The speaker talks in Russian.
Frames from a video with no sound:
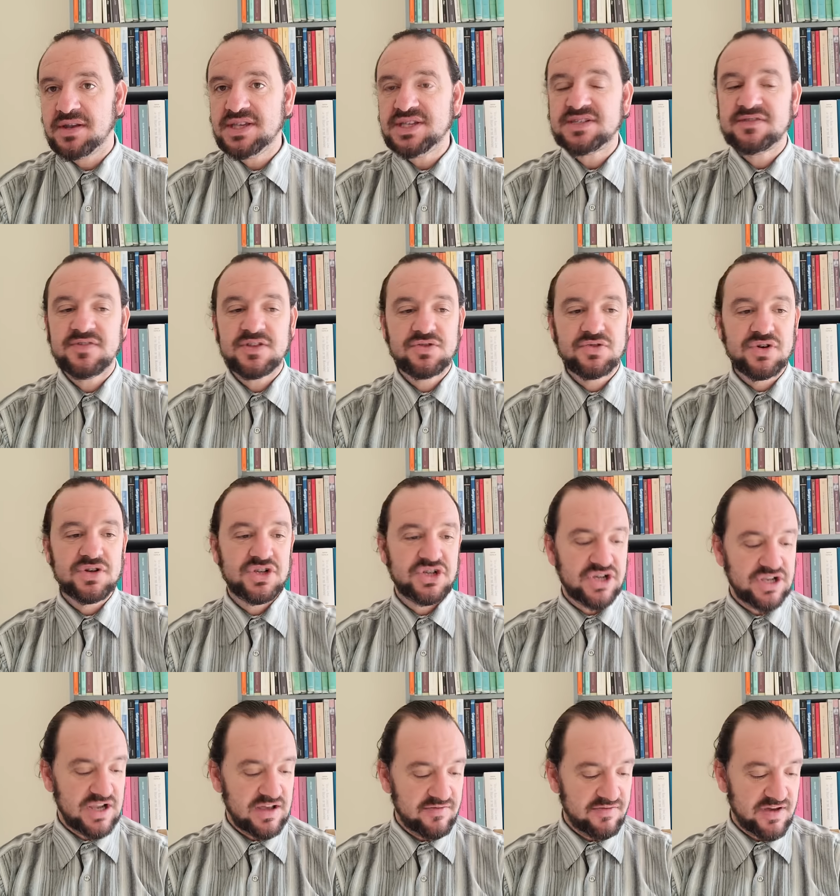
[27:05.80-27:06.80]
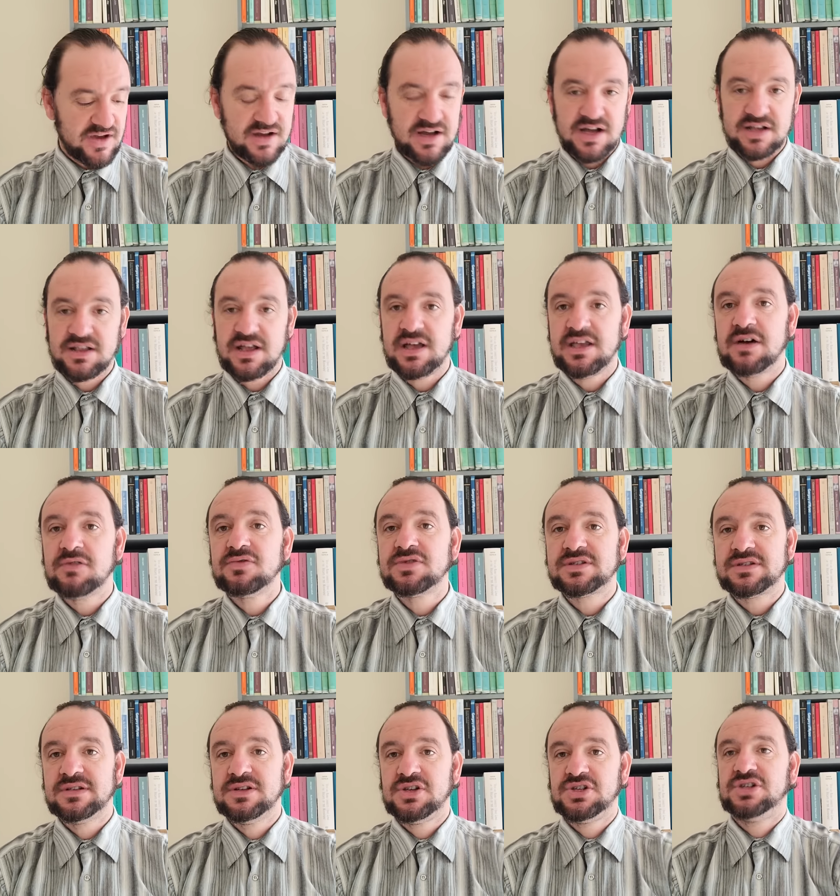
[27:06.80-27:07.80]
не святой человек. Когда я
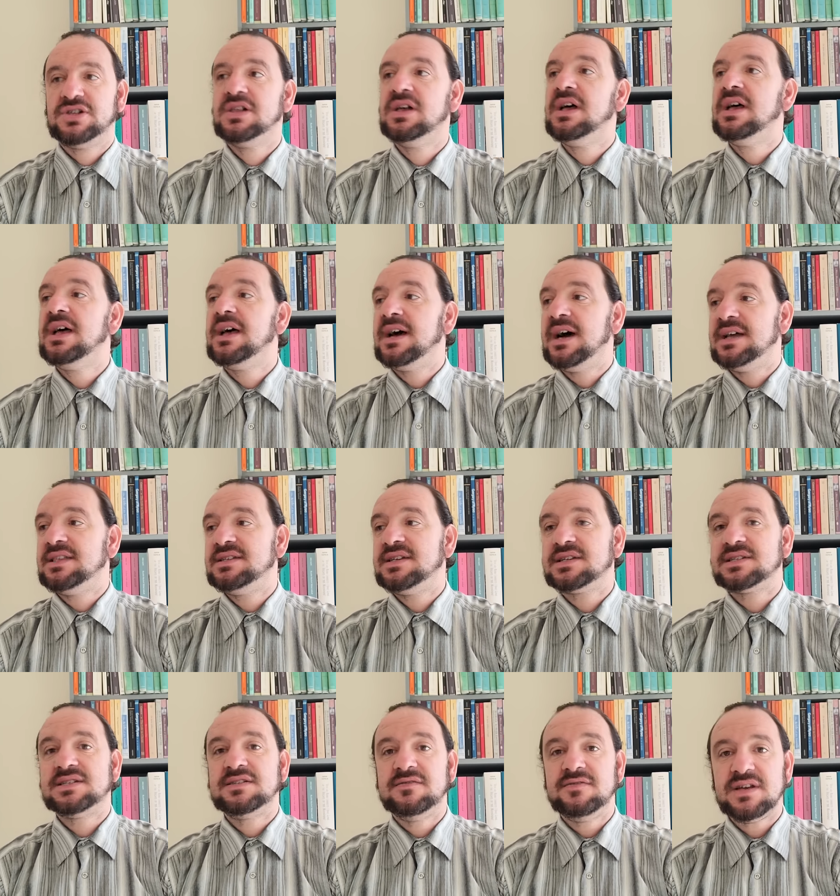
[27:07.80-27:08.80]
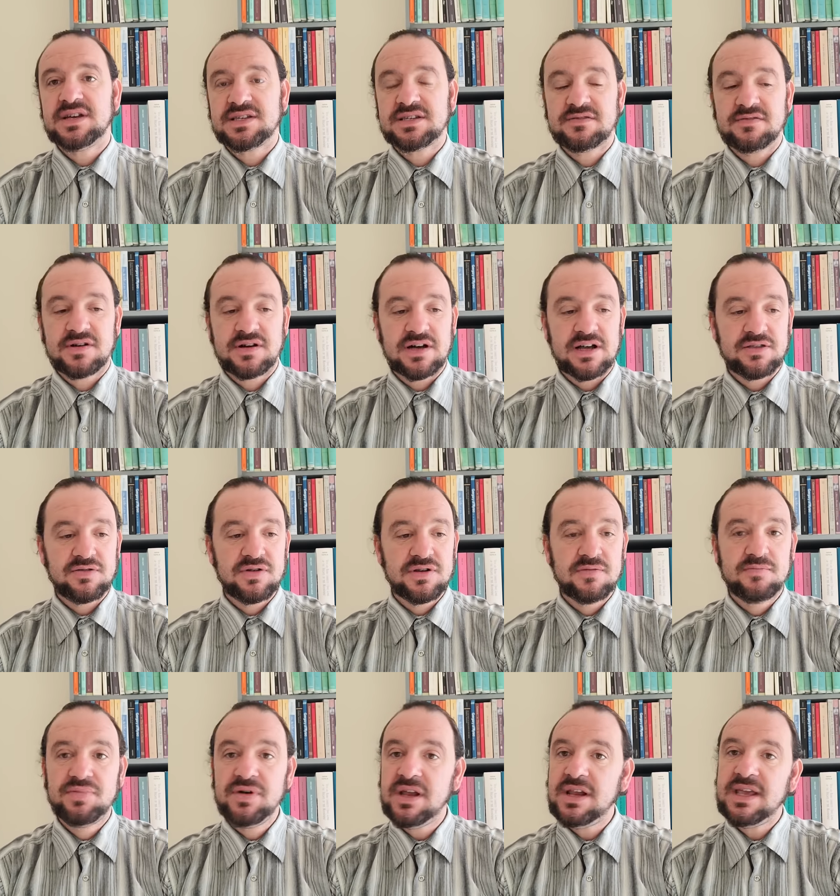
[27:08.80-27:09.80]
услышал о тех зверствах, которые
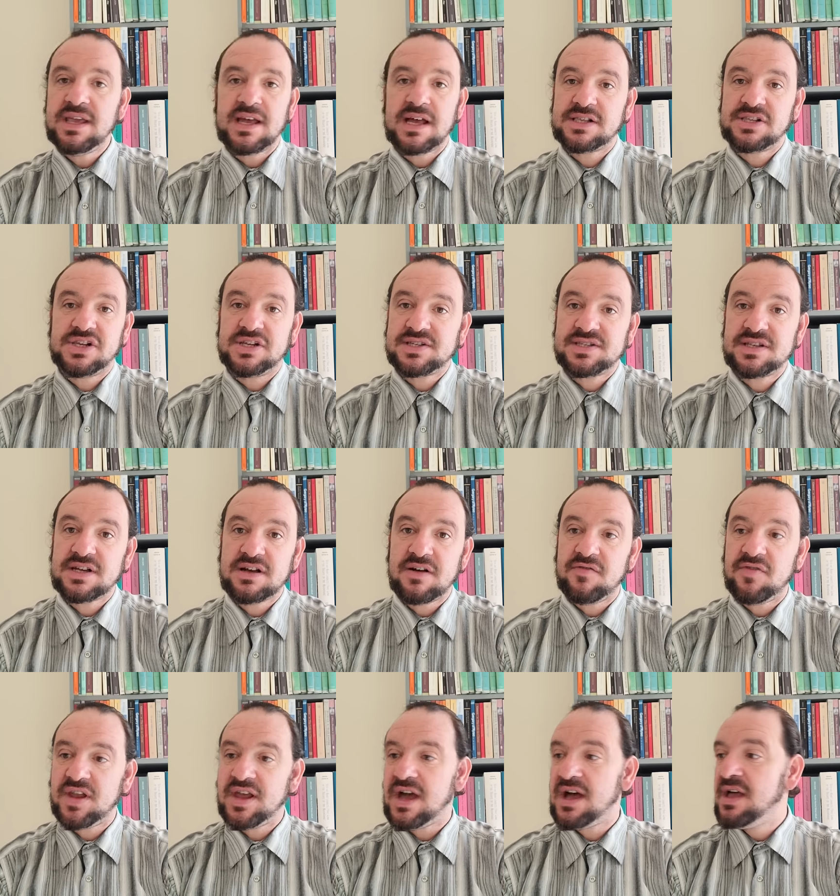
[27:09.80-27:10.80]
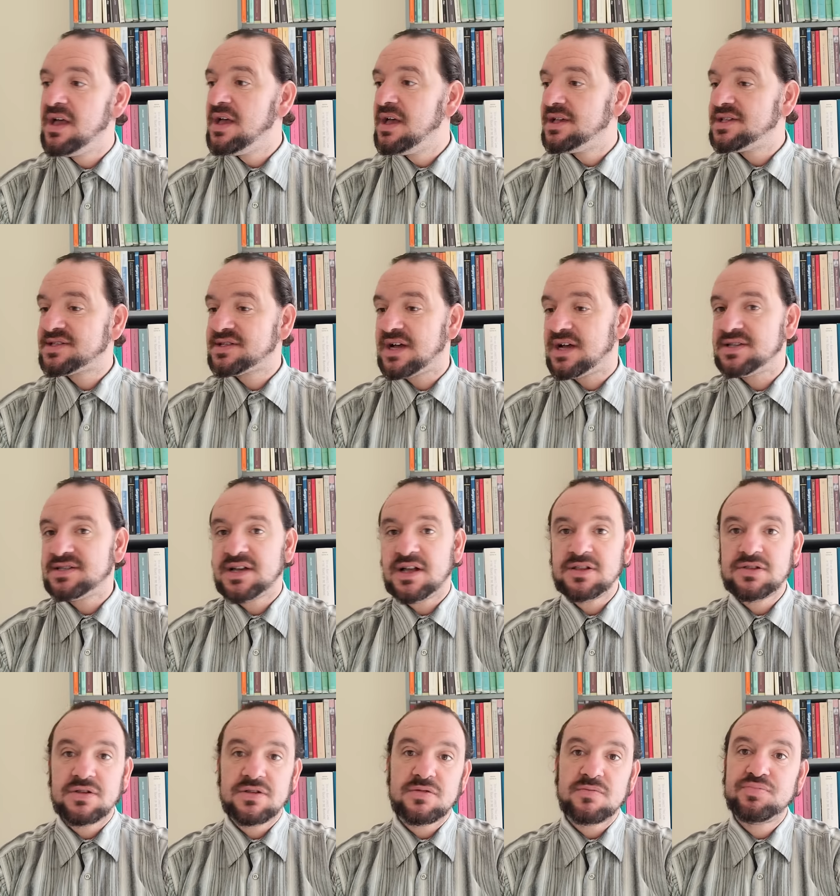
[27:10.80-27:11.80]
были, я, честно говоря,
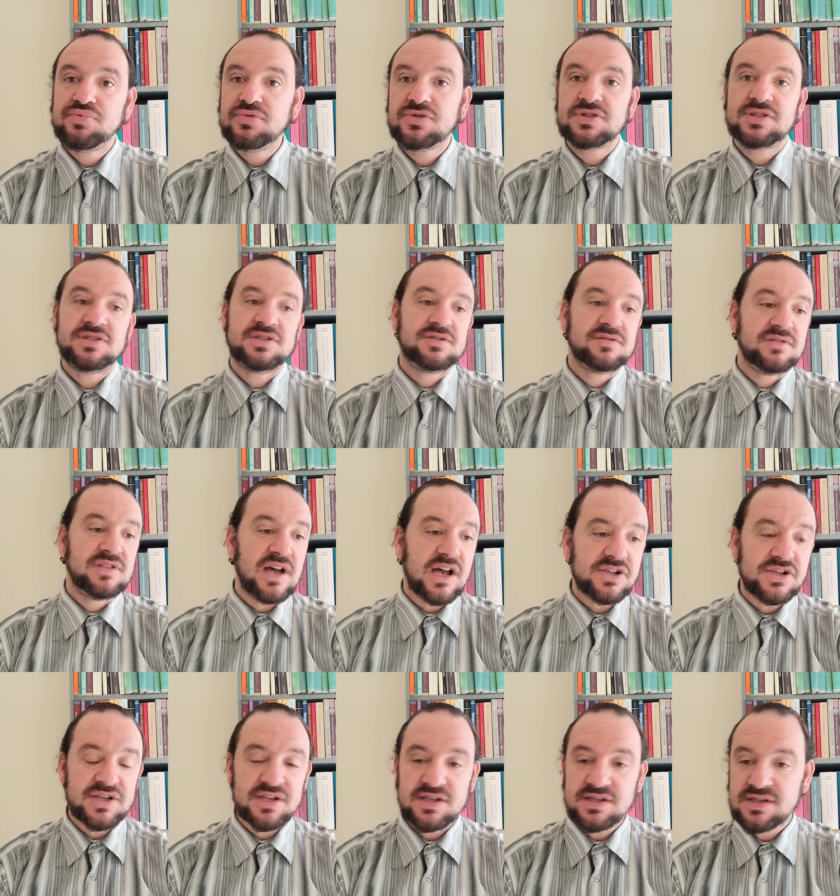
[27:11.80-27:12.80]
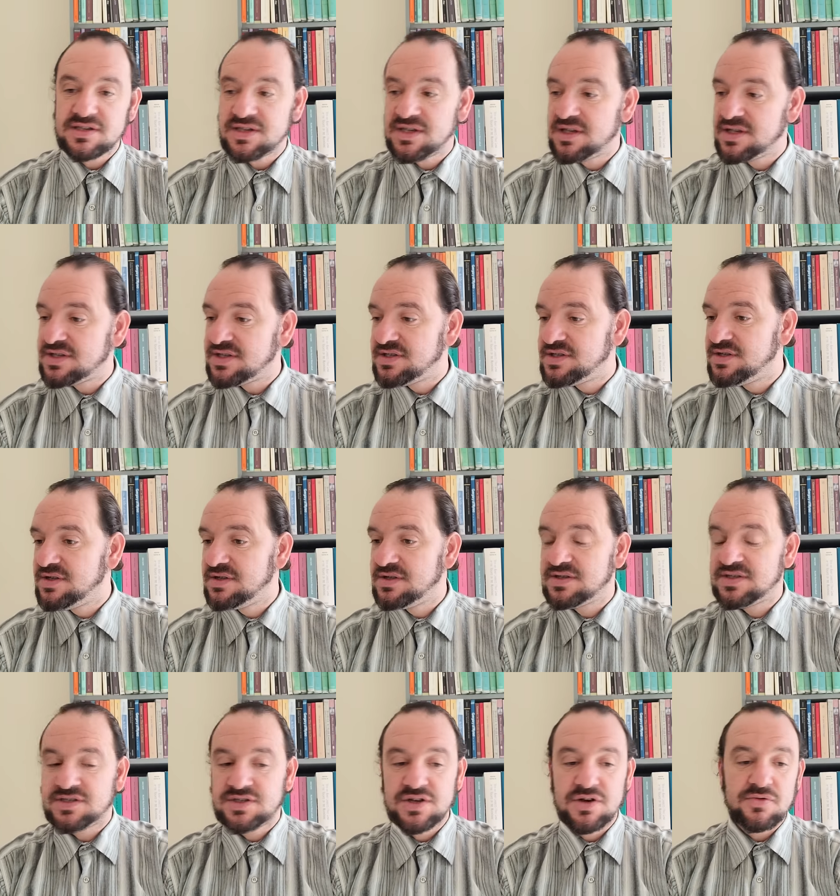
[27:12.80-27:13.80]
сказал, да, да пусть даже
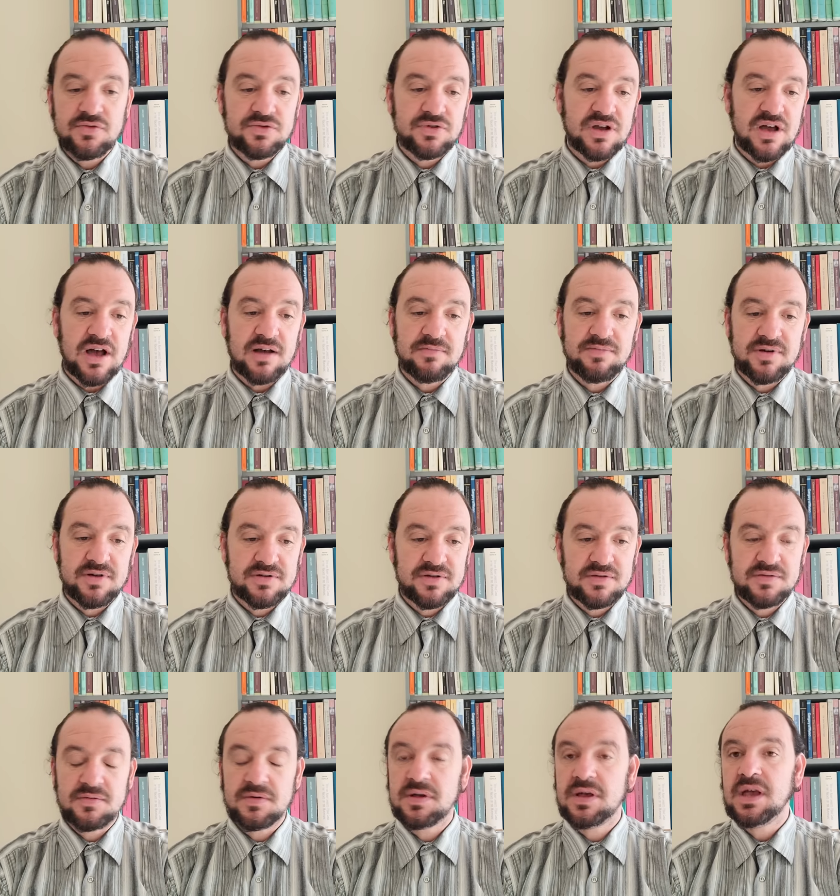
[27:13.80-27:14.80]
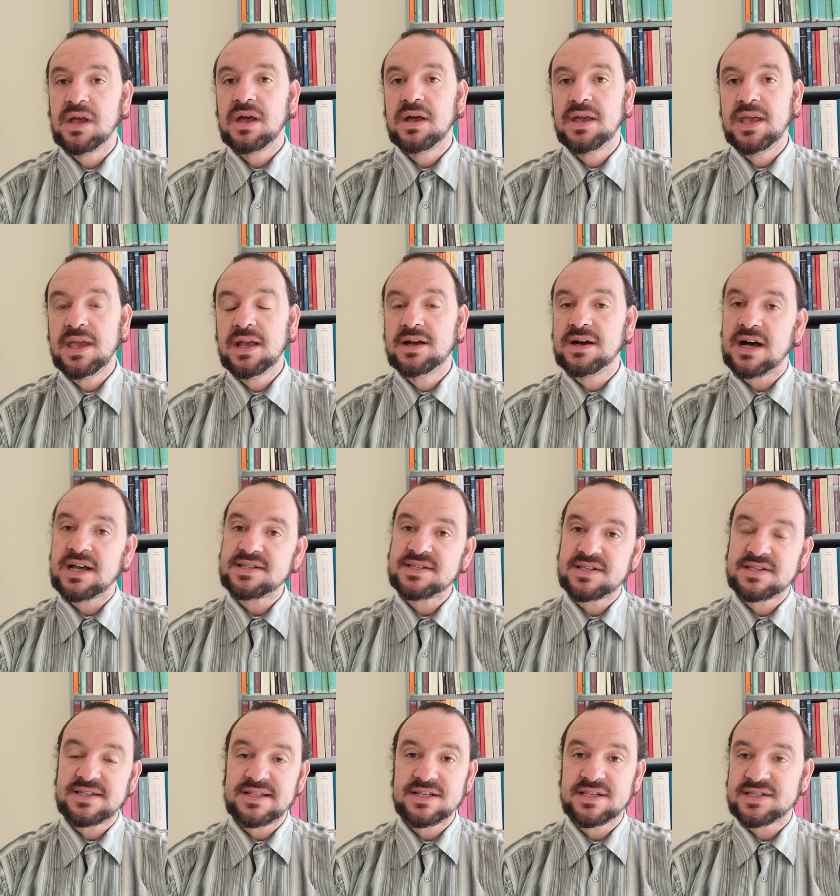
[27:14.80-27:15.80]
стерут как бы э, и газы
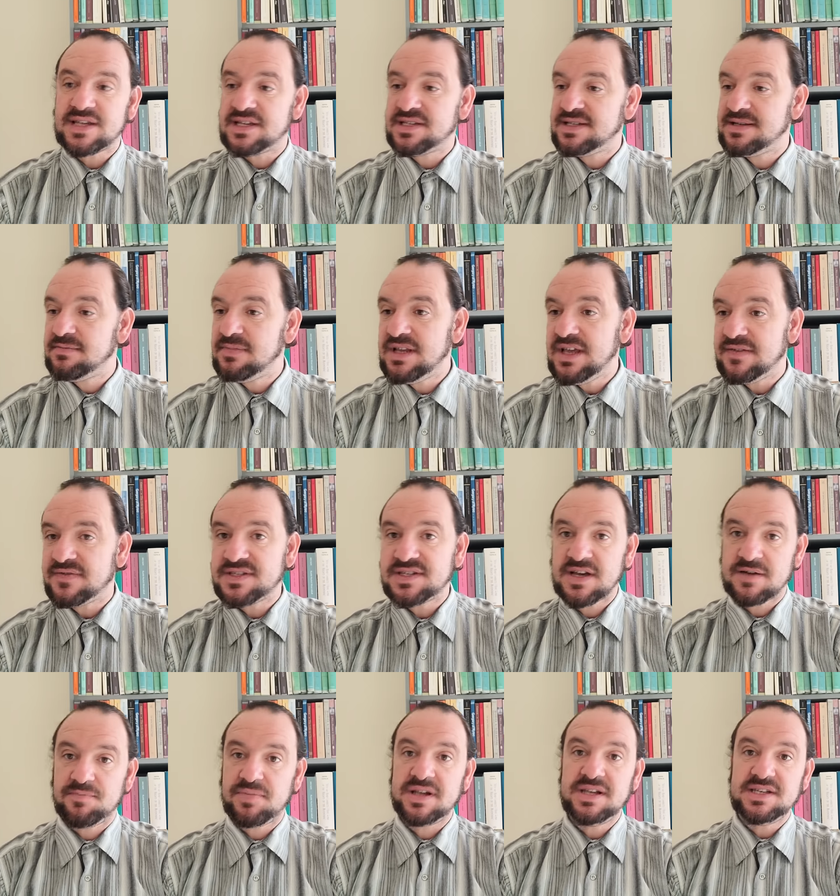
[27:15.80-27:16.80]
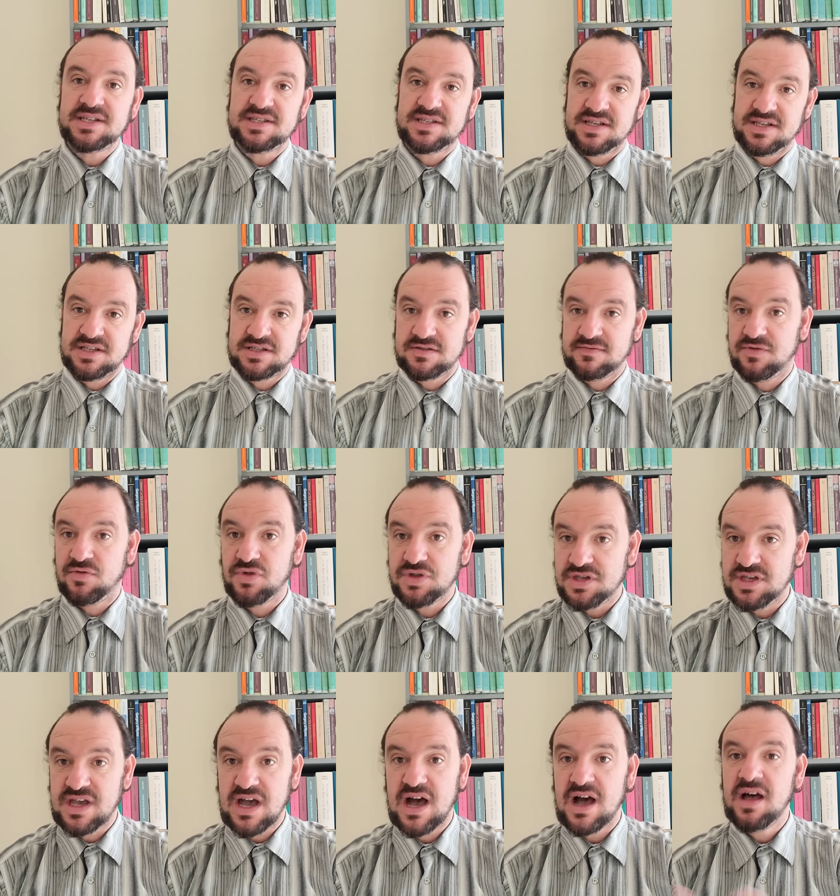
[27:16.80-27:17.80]
с лица земли всех палестинцев.
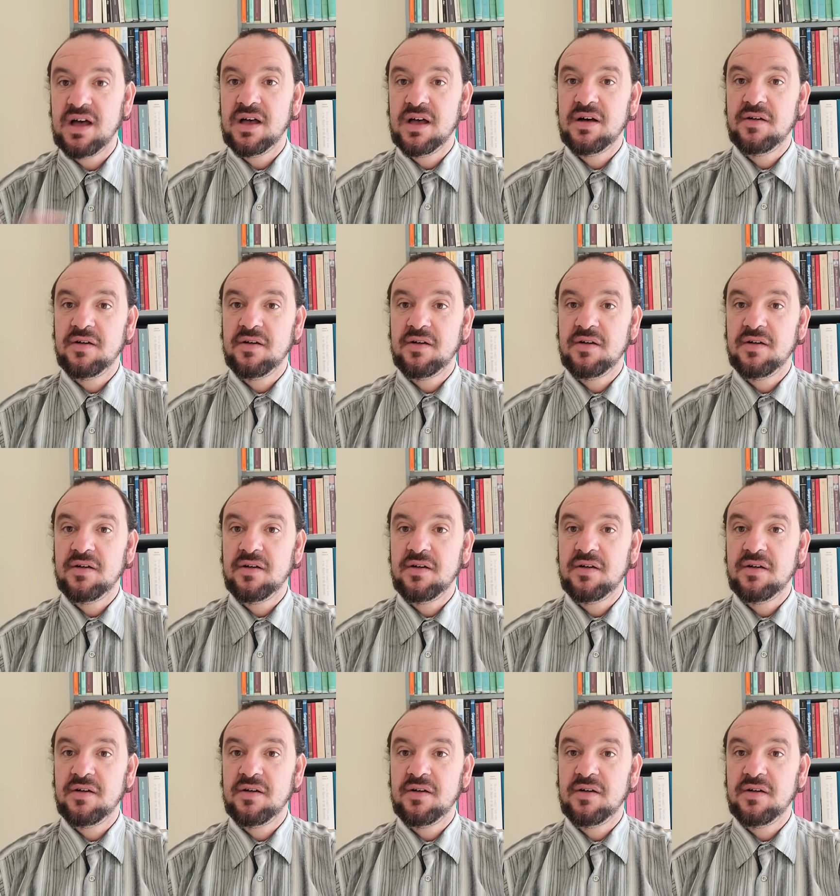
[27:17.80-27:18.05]
Хоть я